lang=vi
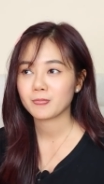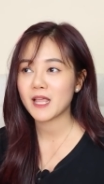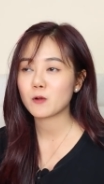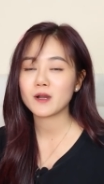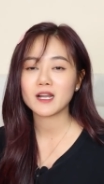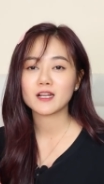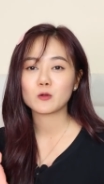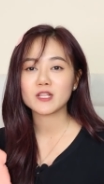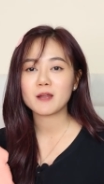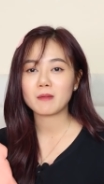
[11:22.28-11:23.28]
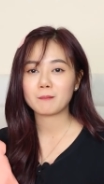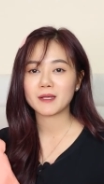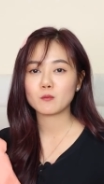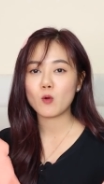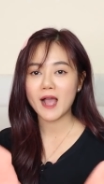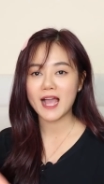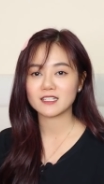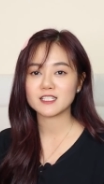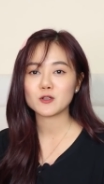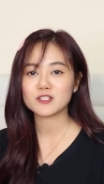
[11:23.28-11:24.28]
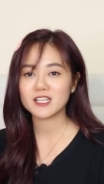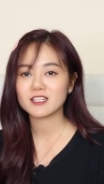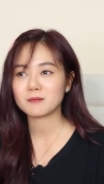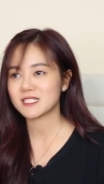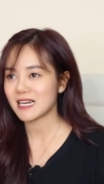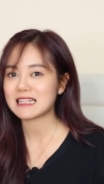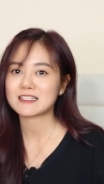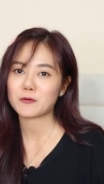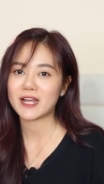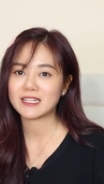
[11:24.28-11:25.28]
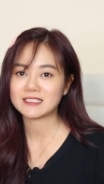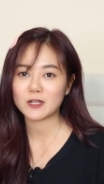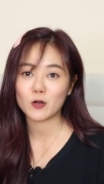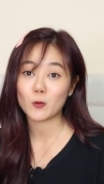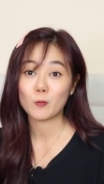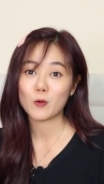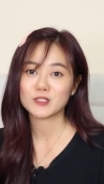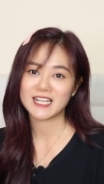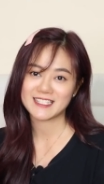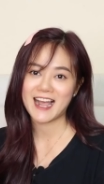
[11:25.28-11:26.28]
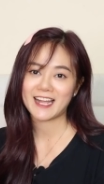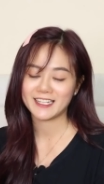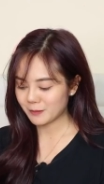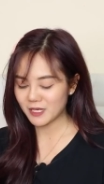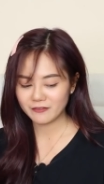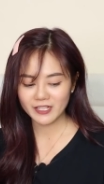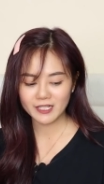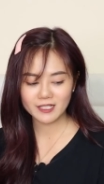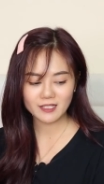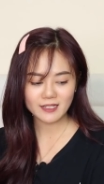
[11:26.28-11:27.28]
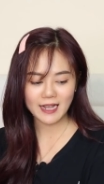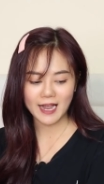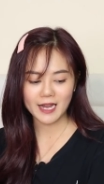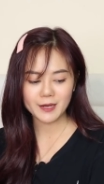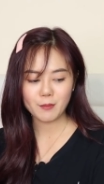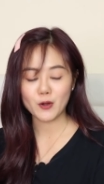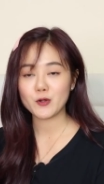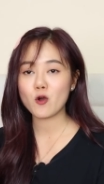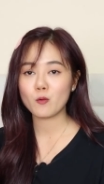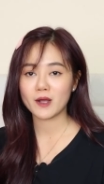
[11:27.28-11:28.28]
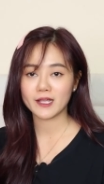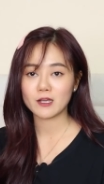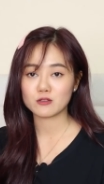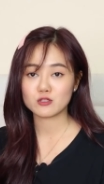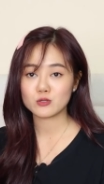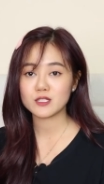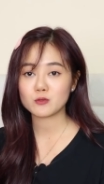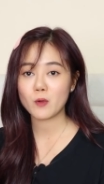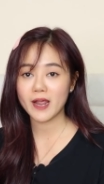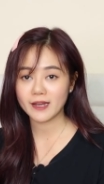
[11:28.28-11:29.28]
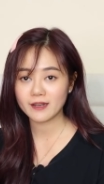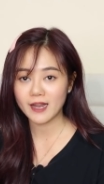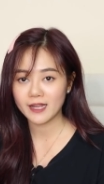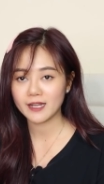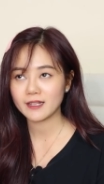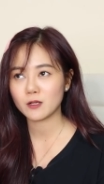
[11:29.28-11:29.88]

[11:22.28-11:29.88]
đây cũng là lần đầu tiên mà mình mua hàng ở trên Dosin nhưng mà chắc là sau này thì sẽ còn ủng hộ dài dài bởi vì những cái món đồ mà kiểu street square như này ấy,